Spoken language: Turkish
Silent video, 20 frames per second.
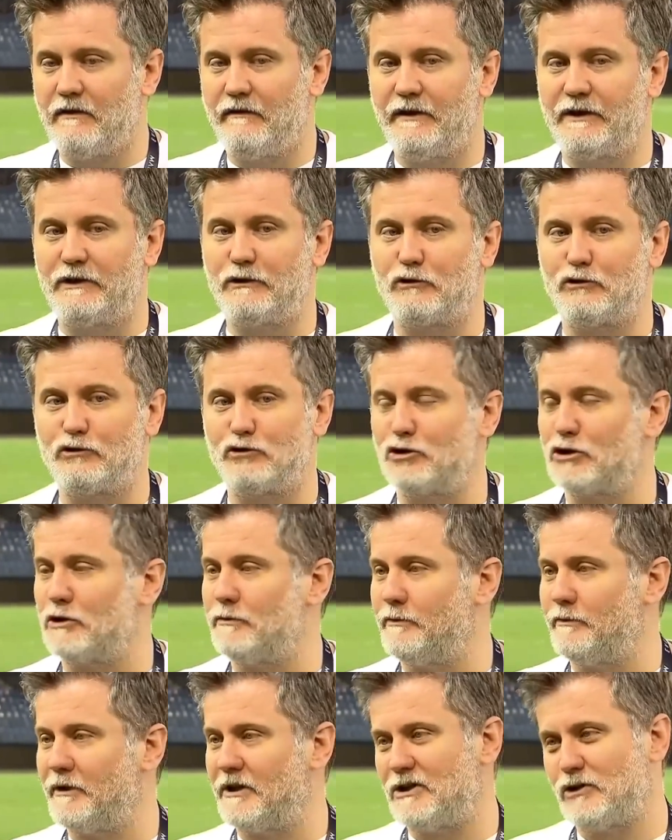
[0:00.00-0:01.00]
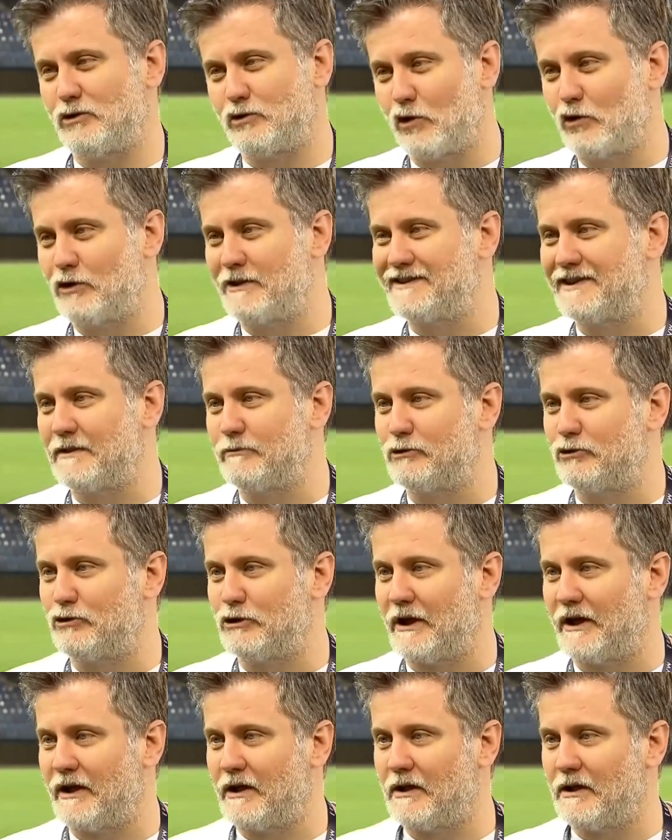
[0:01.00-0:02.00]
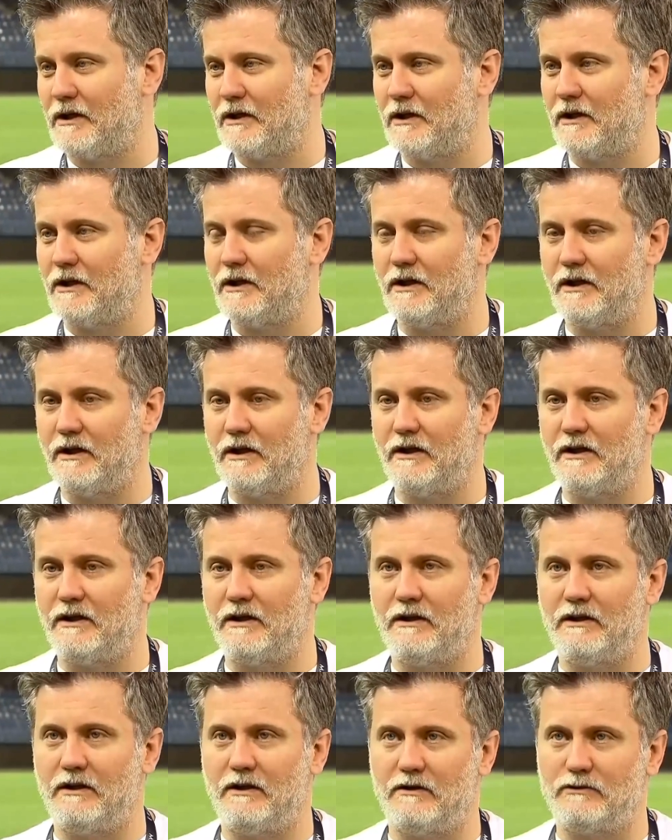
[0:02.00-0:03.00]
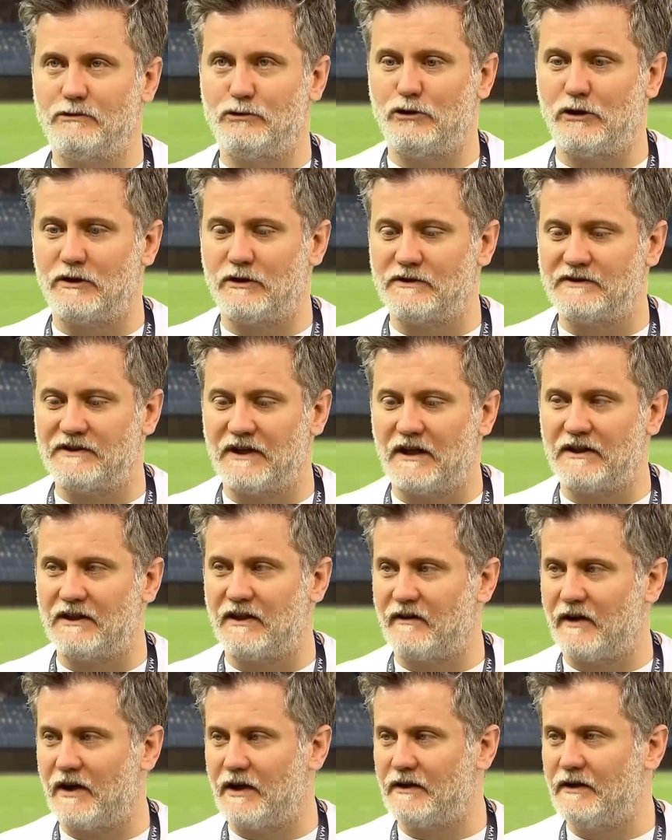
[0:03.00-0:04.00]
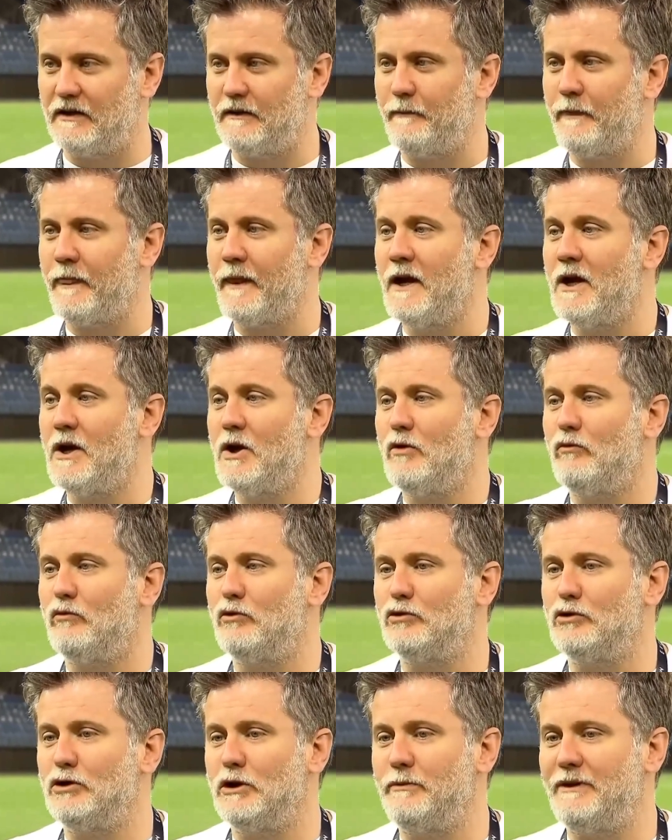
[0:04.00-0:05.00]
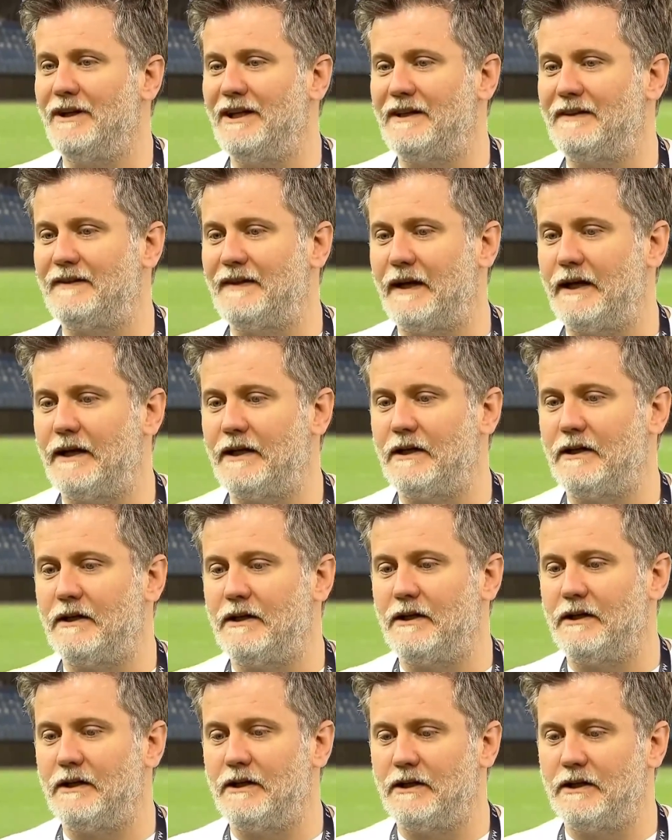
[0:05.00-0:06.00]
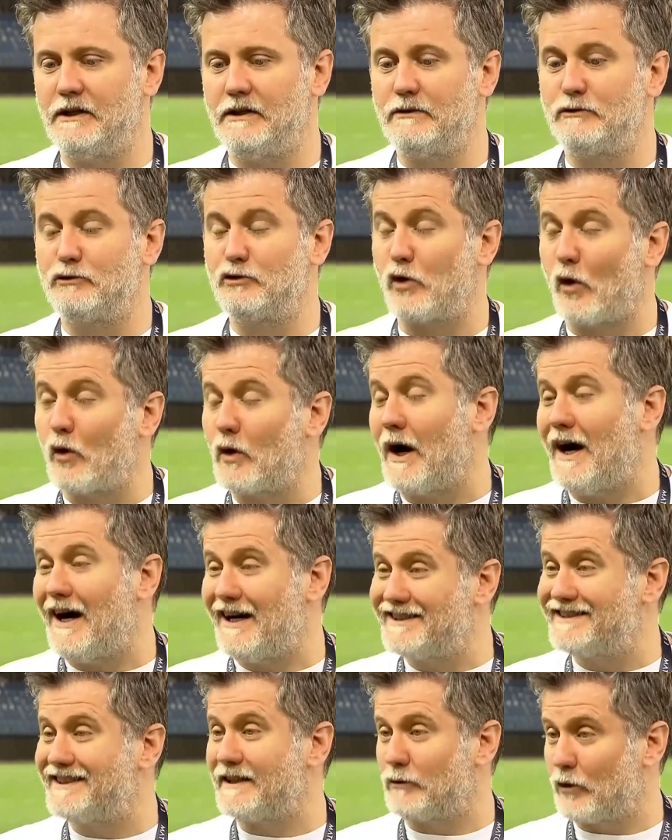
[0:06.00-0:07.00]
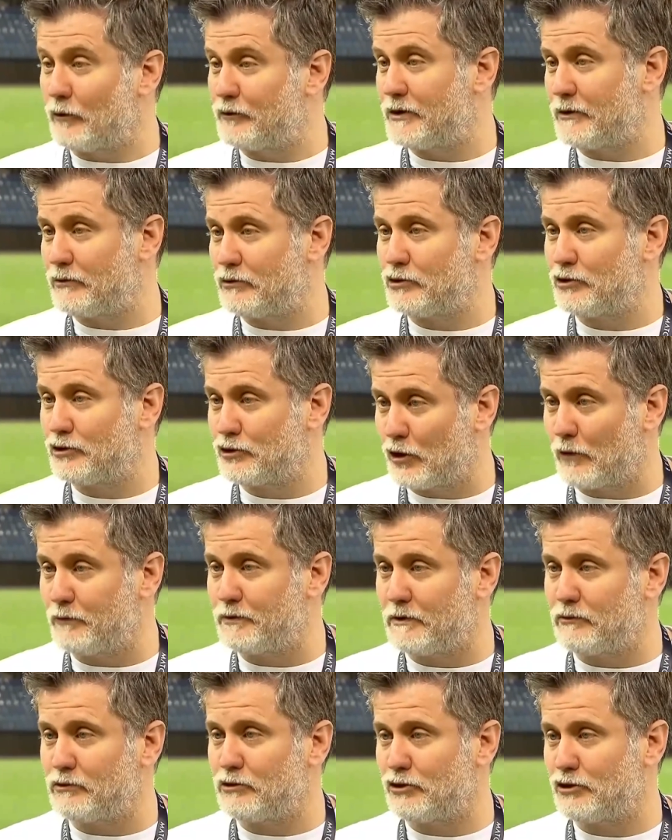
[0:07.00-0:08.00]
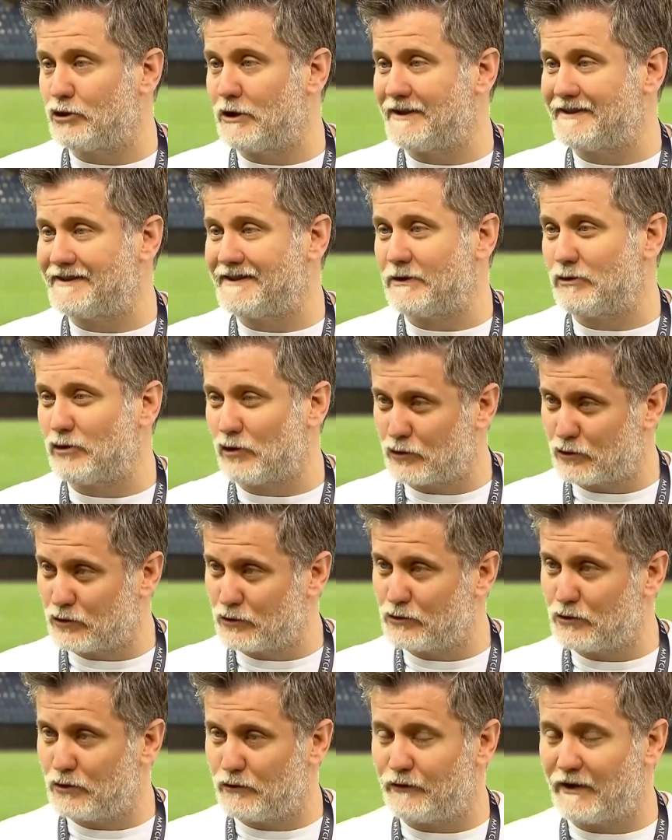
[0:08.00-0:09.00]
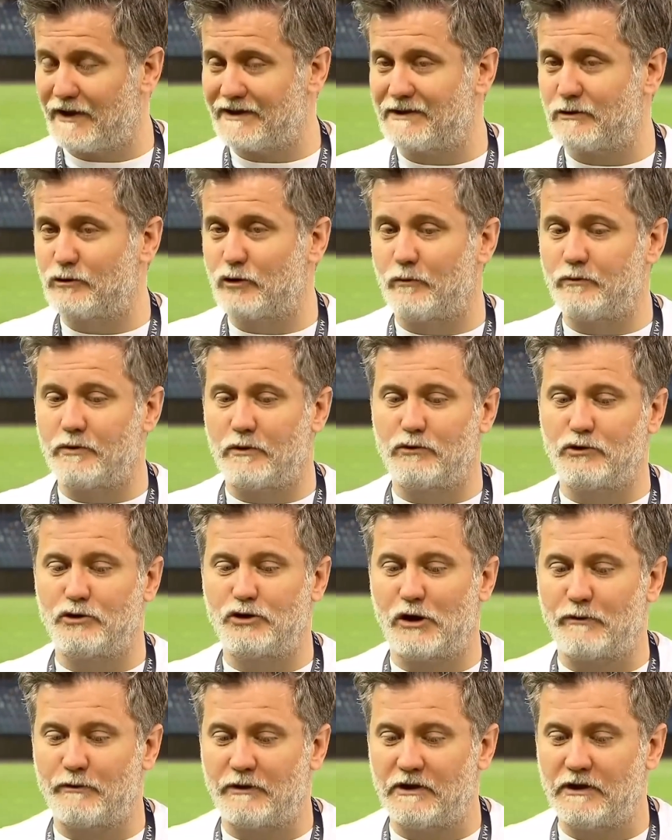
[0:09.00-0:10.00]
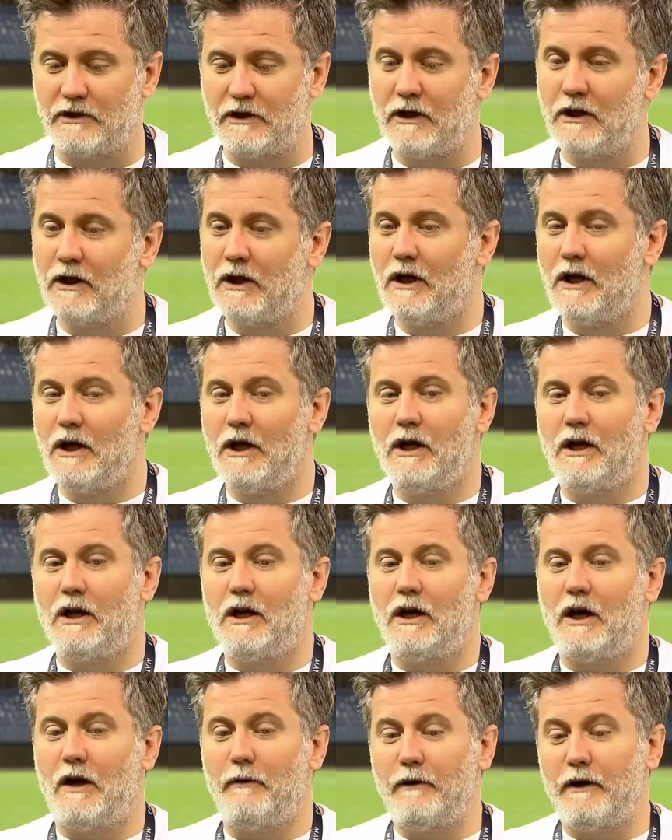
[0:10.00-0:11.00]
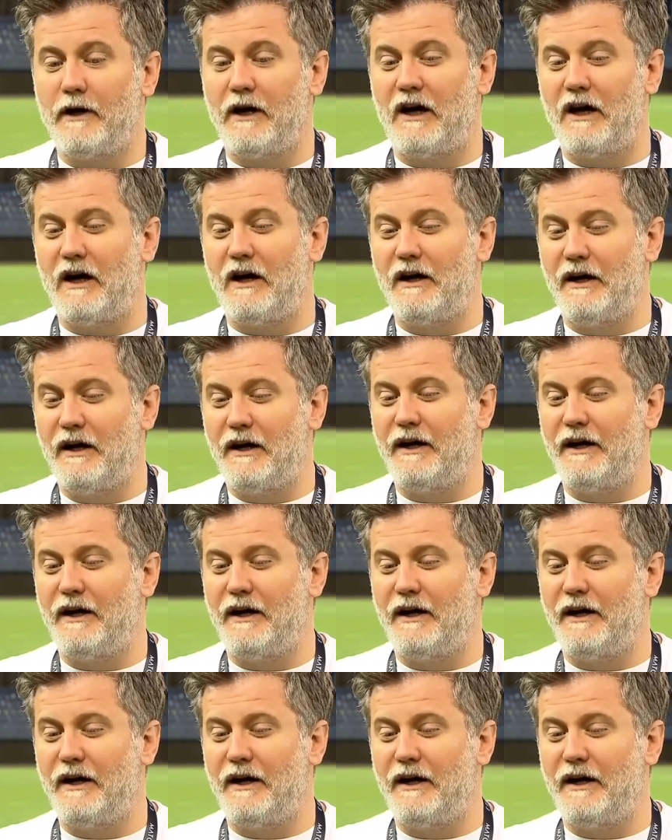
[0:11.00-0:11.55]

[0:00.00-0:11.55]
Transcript: fikir oluşturabilmek için çok kısa bir süre e, sahada vardı. Bununla birlikte e, çok az da topla, buluş, topla buluştu aslında. Çok fazla topla buluşamadı. Ama e,